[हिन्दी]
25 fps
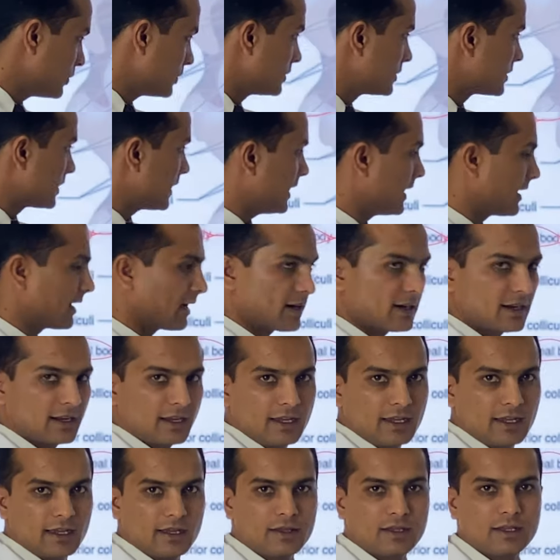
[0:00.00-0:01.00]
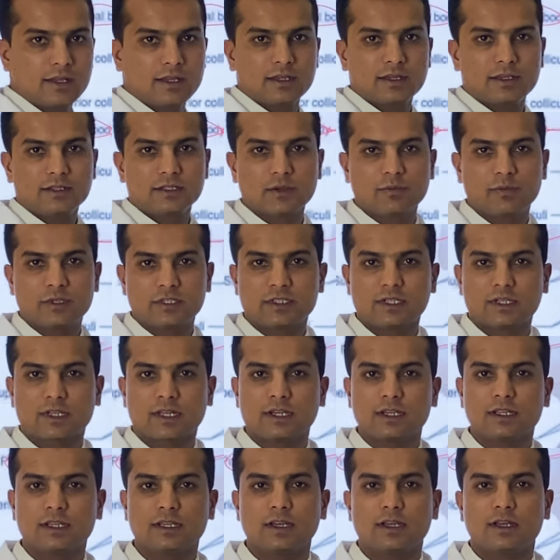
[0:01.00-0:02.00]
भी ड्रा करना है ये
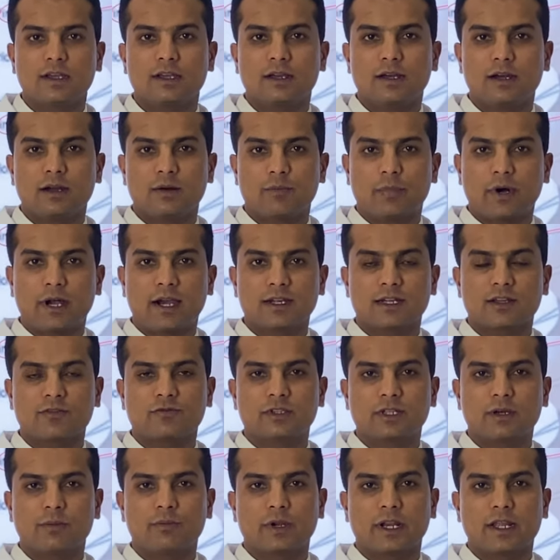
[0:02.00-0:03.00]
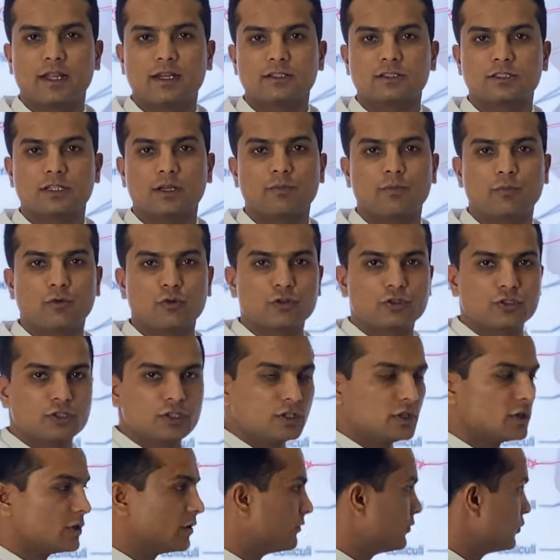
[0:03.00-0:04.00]
बेसिकली पार्ट ऑफ द ब्रेन स्टेम
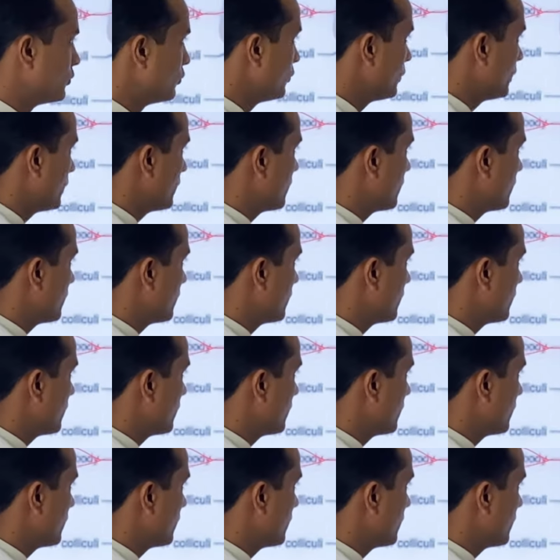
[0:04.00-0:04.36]
पोस्टीरियर व्यू